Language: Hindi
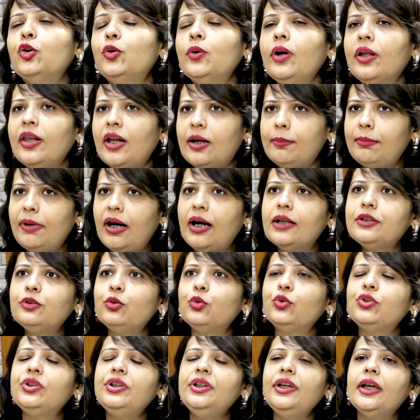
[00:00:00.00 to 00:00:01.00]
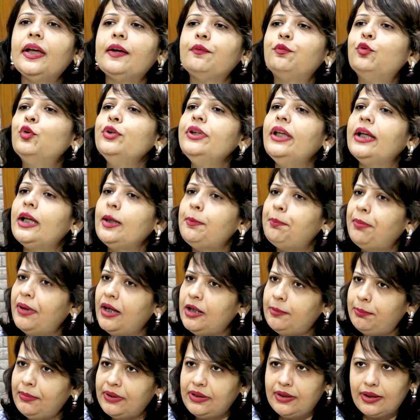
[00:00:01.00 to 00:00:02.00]
जो अलामत होती हैं वो ये कि
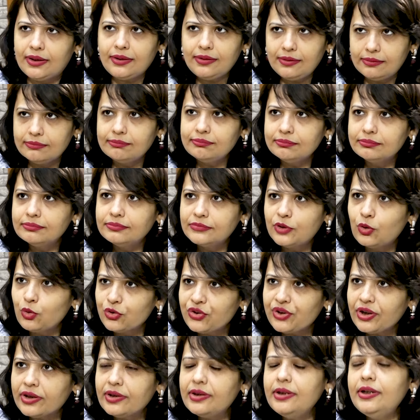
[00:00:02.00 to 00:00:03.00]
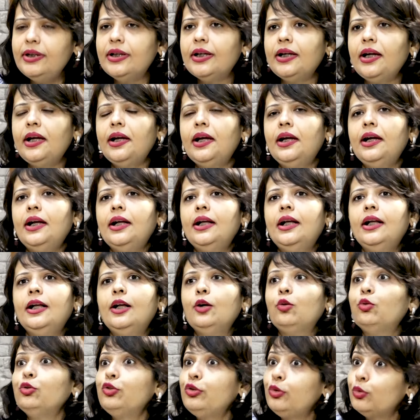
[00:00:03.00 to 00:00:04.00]
पेट में दर्द हो सकती है
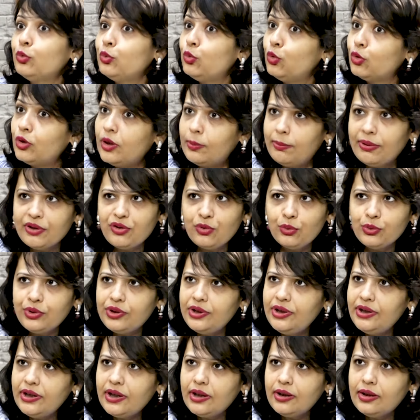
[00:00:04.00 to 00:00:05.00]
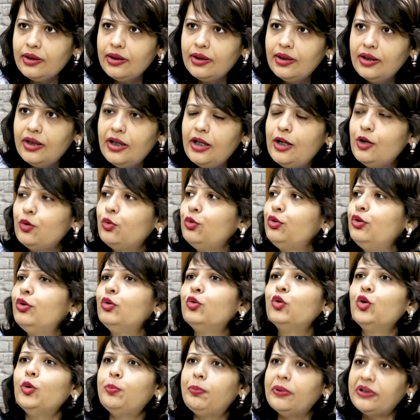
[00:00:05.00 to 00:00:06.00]
कुछ लोगों को कब्ज़ होती है कुछ
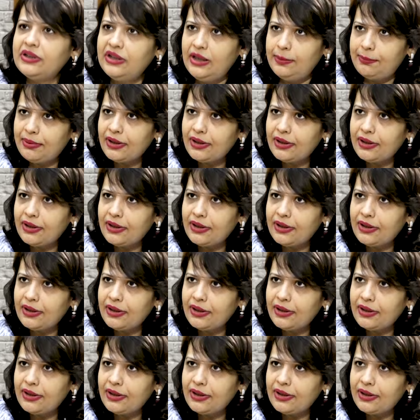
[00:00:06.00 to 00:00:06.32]
लोगों को पतले